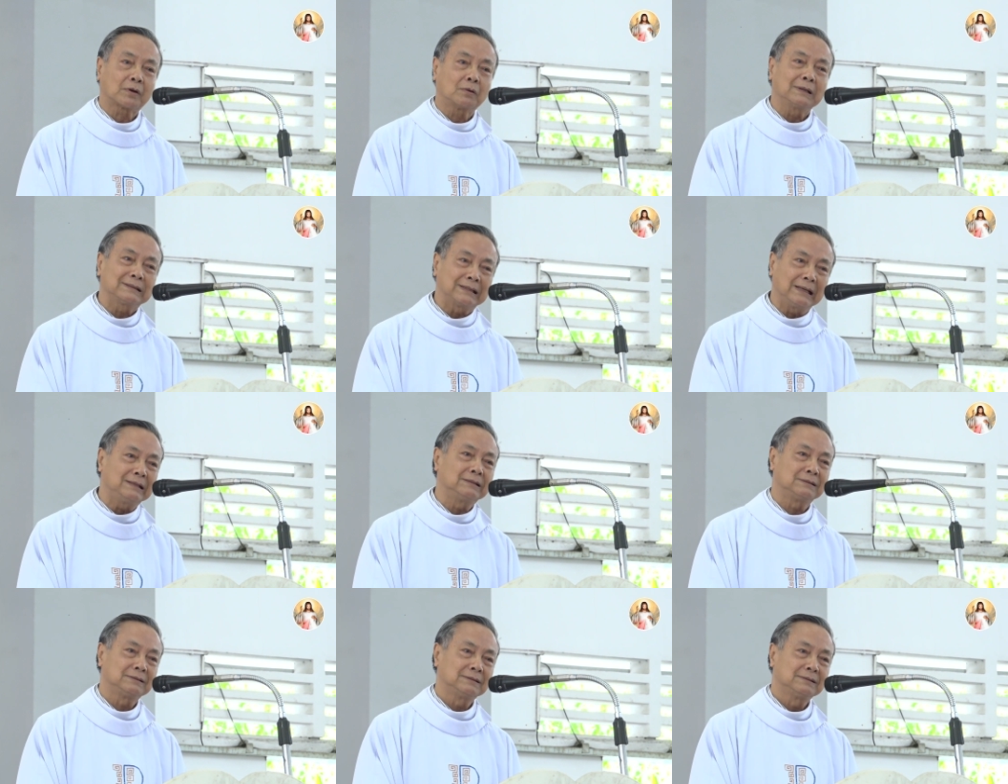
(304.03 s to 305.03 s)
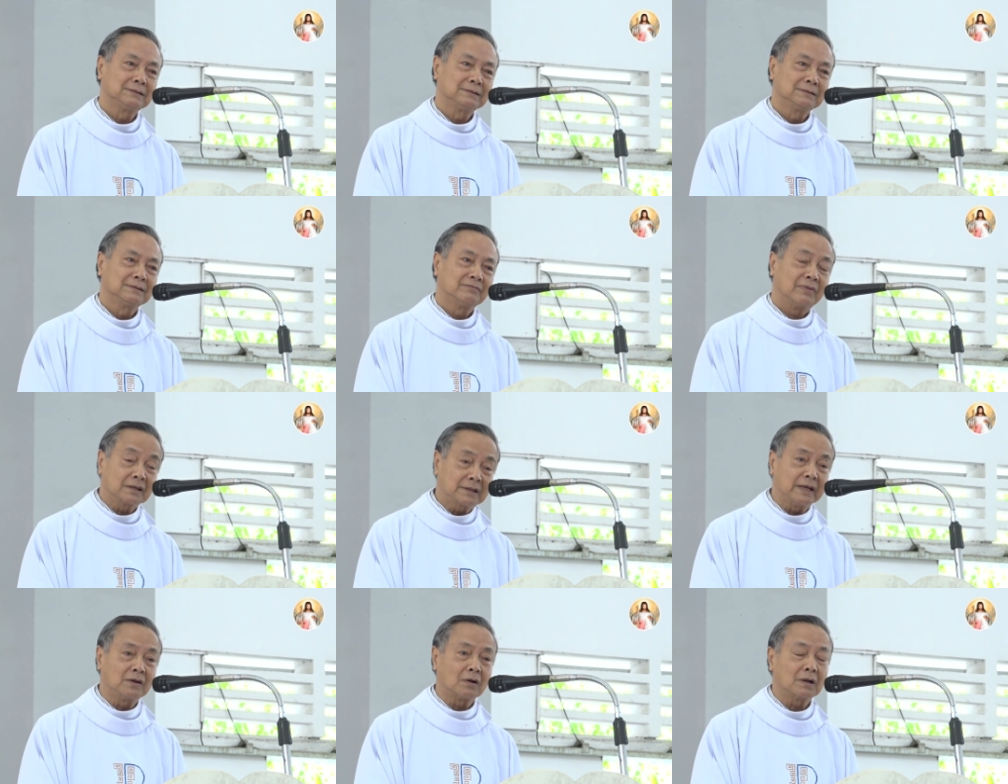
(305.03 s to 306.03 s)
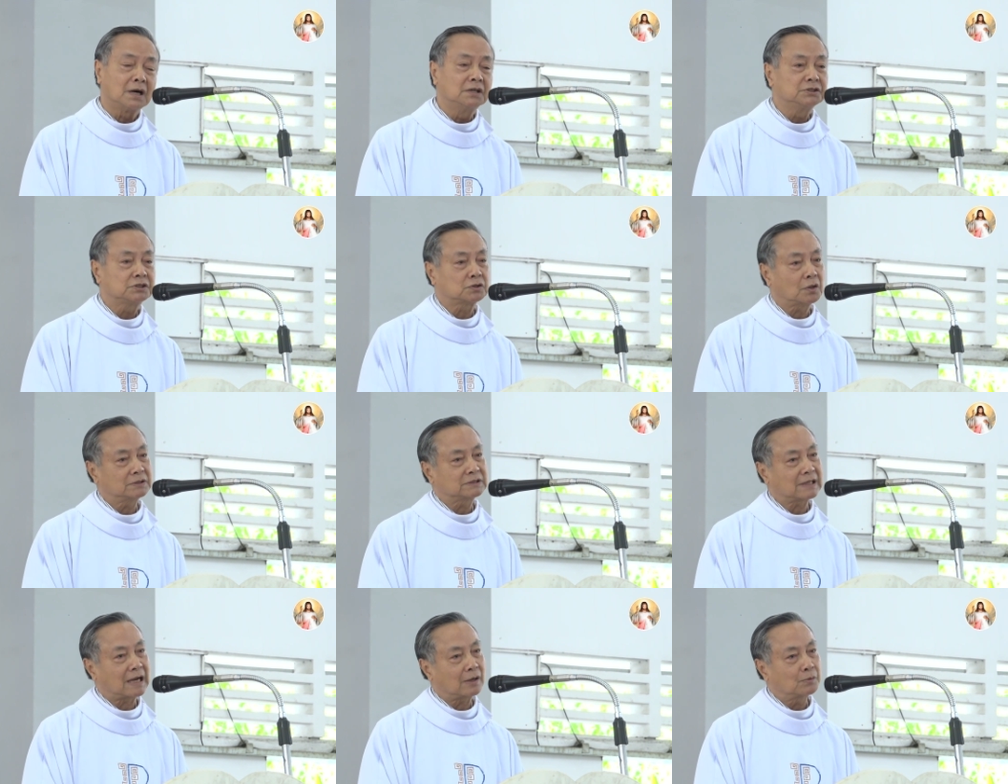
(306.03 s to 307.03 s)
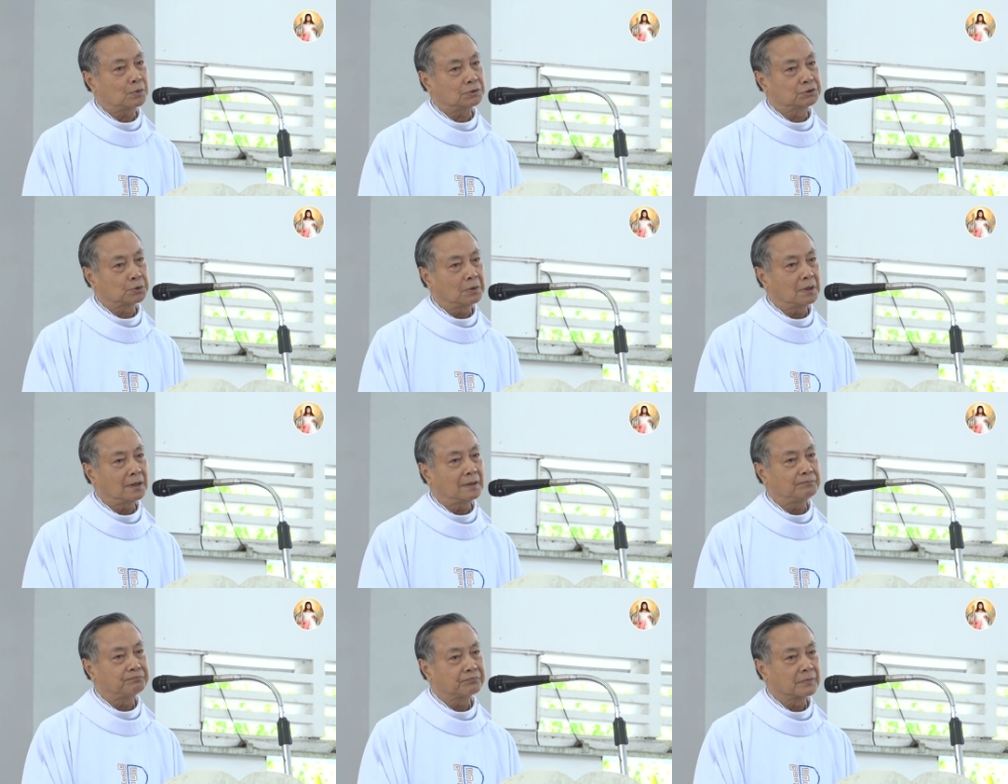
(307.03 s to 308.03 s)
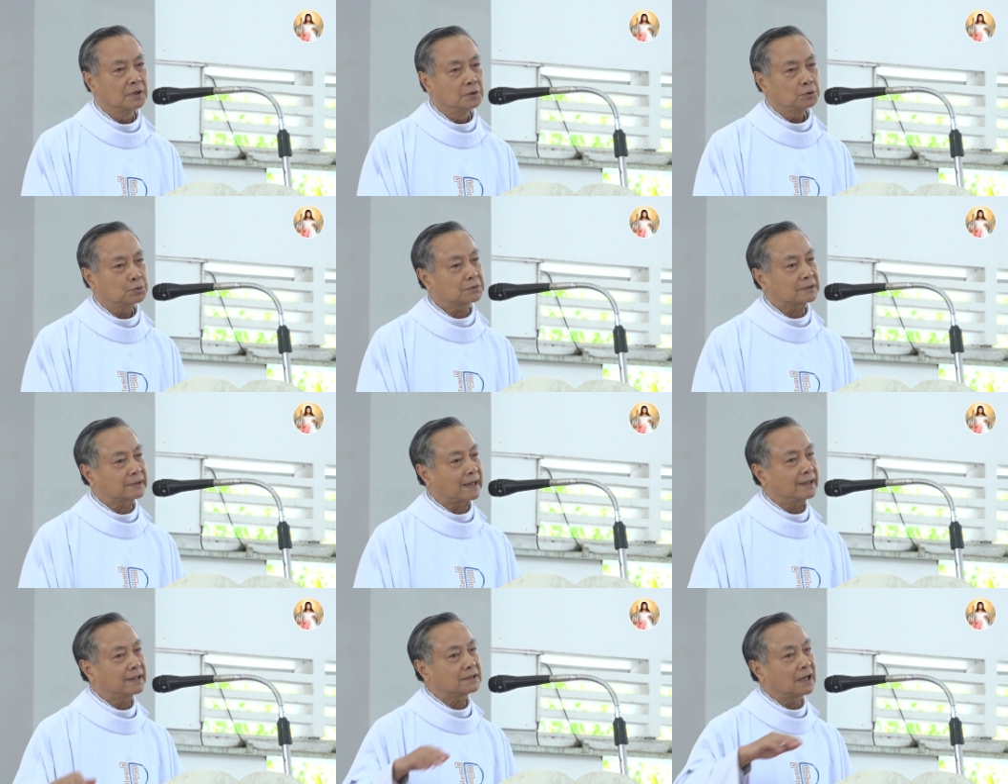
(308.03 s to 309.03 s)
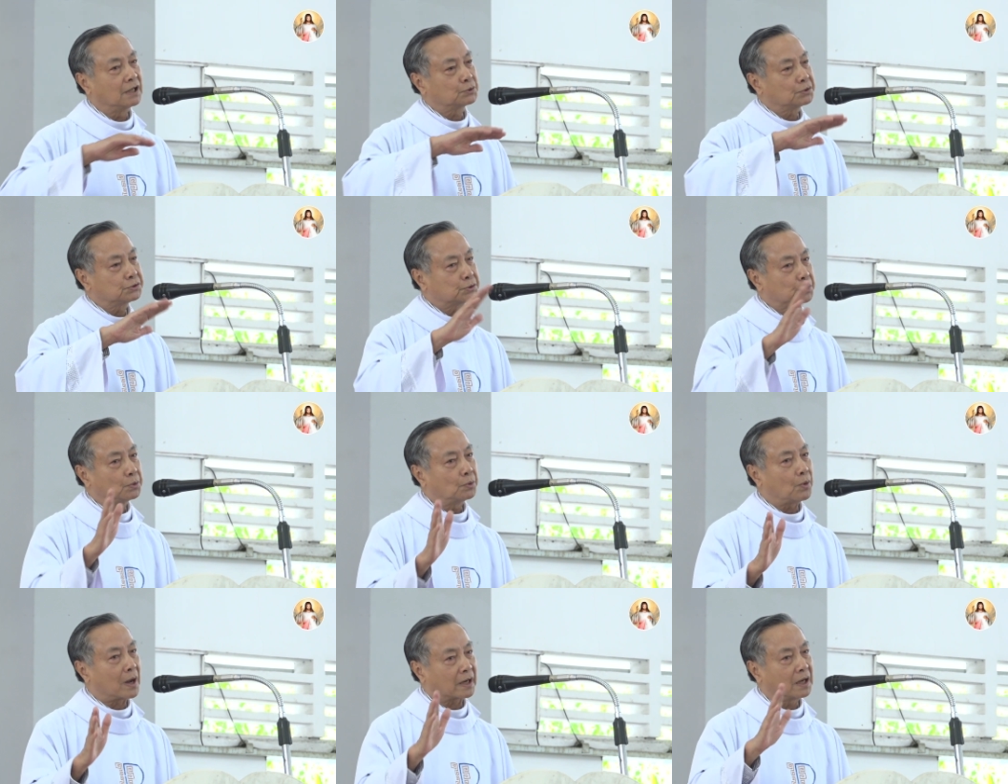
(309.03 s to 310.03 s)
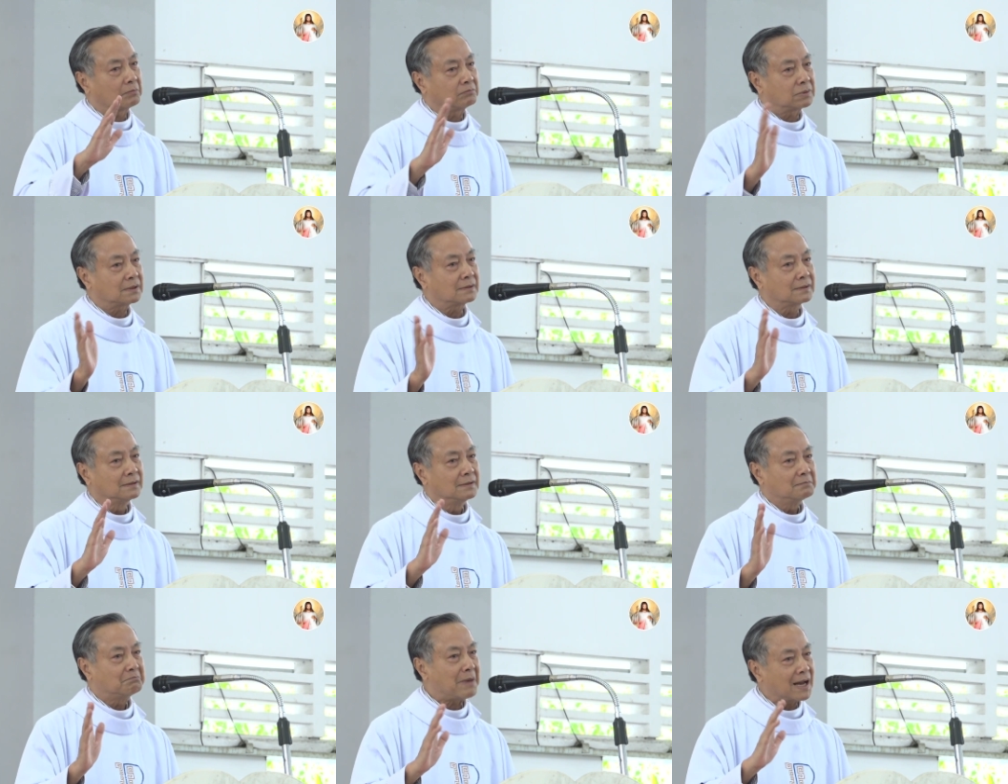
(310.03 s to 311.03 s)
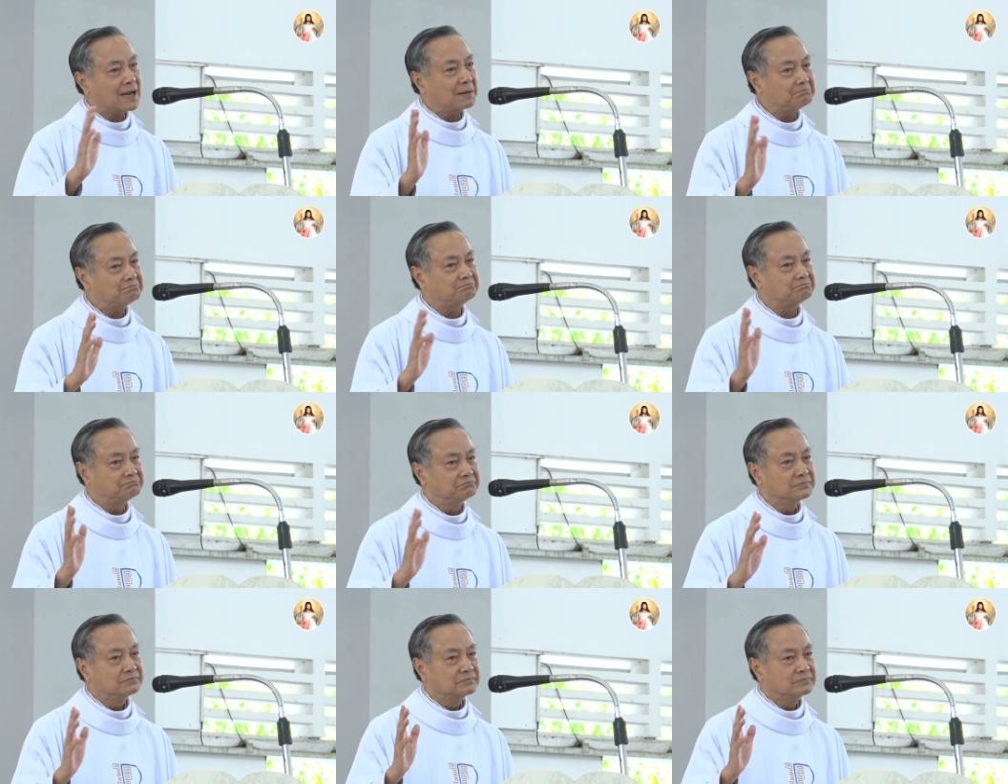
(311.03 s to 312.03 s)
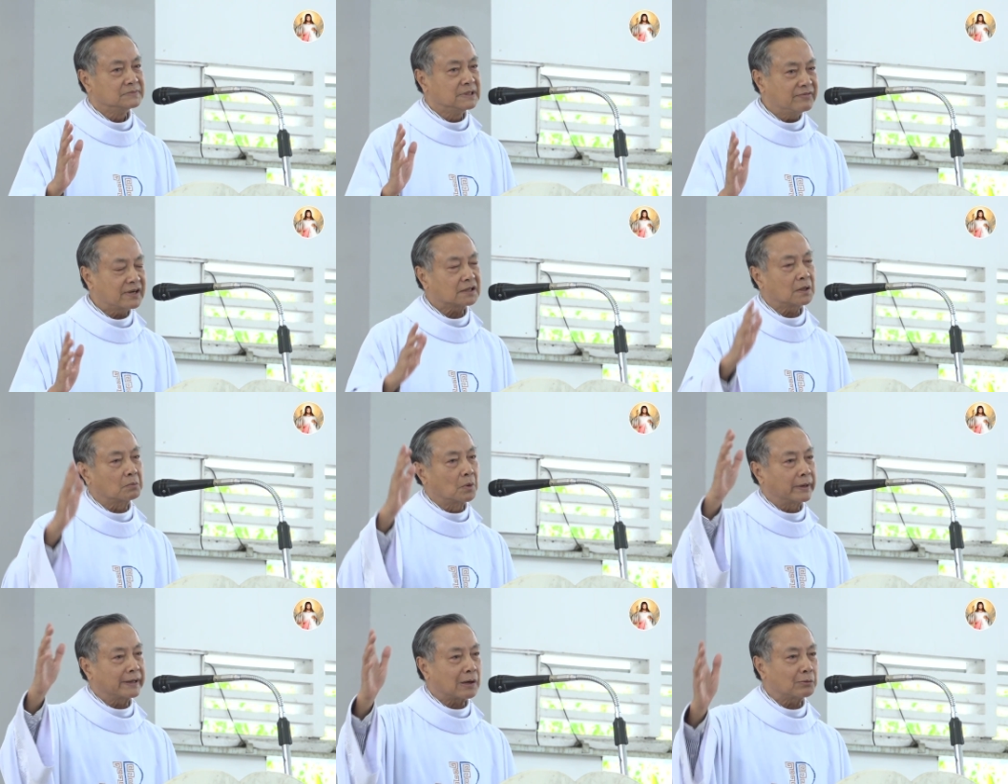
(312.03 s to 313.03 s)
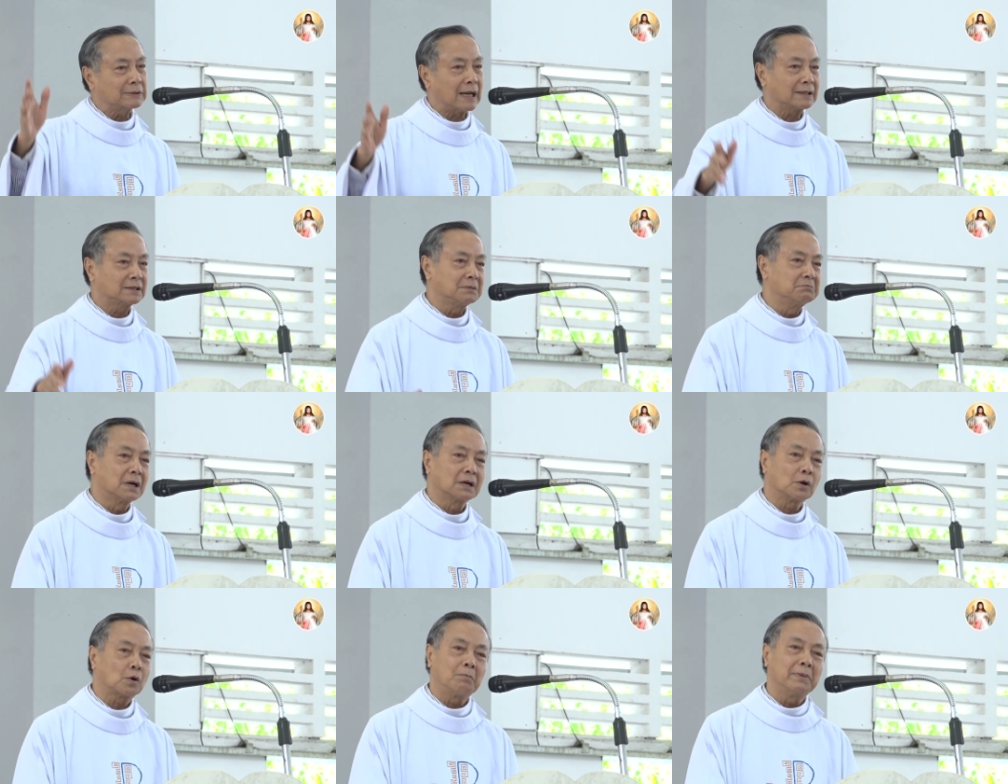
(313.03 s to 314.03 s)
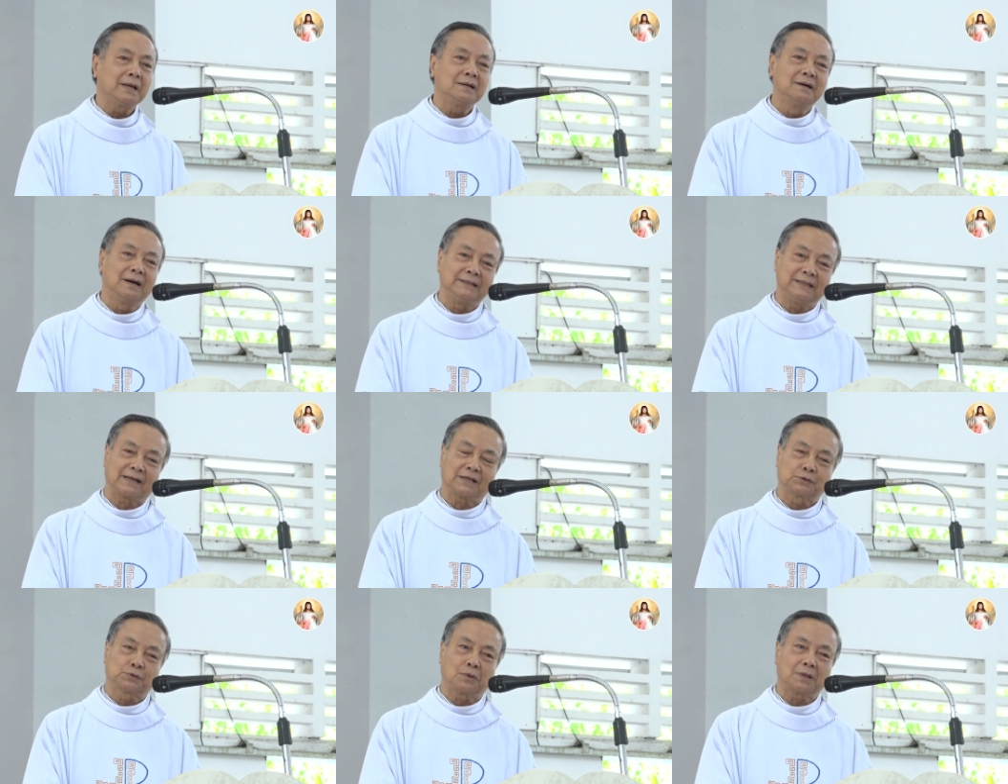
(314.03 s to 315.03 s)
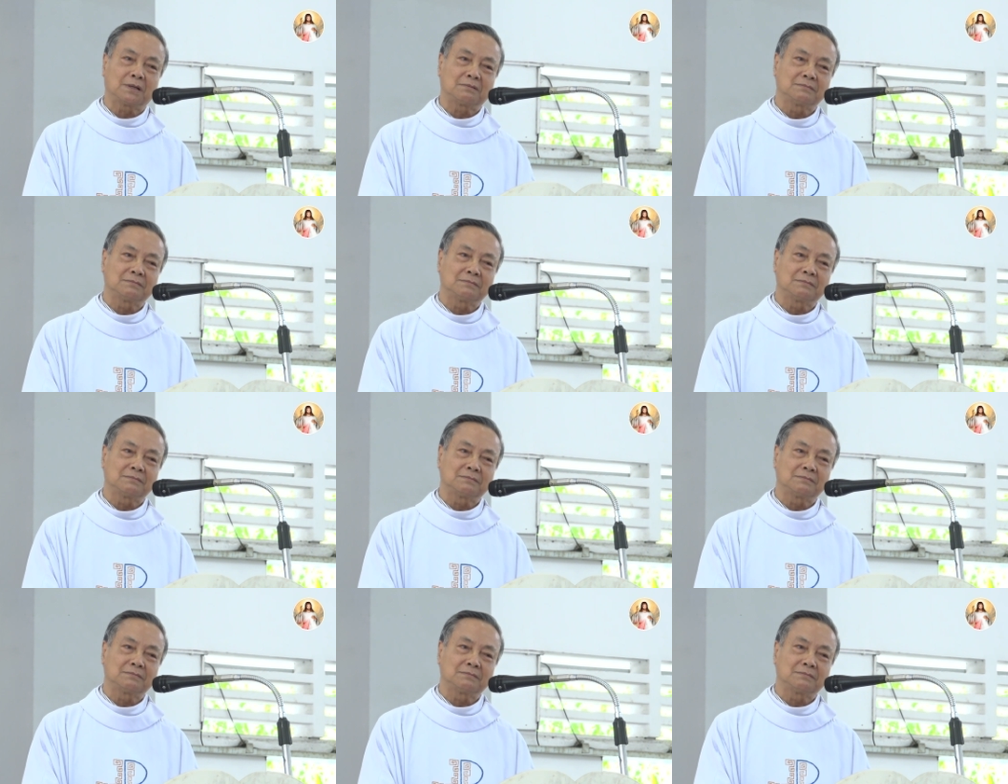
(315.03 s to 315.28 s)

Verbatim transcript: đức tin. Và đức tin đó là ơn soi sáng của Chúa. Chúng ta thấy cái thời Chúa Giêsu hoạt động đó, 3 năm đi với các tông đồ, đi rao giảng tin mừng, đâu có mấy người nhận ra Chúa đâu.